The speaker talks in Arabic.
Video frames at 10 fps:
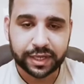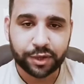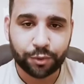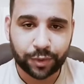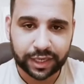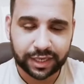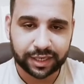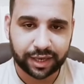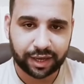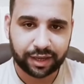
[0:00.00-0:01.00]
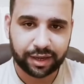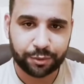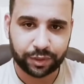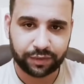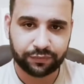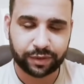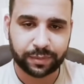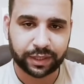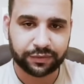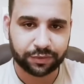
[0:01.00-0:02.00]
هو ينجح قوي في
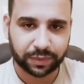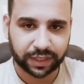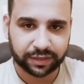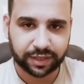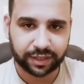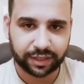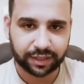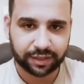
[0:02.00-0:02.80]
المناصب الإدارية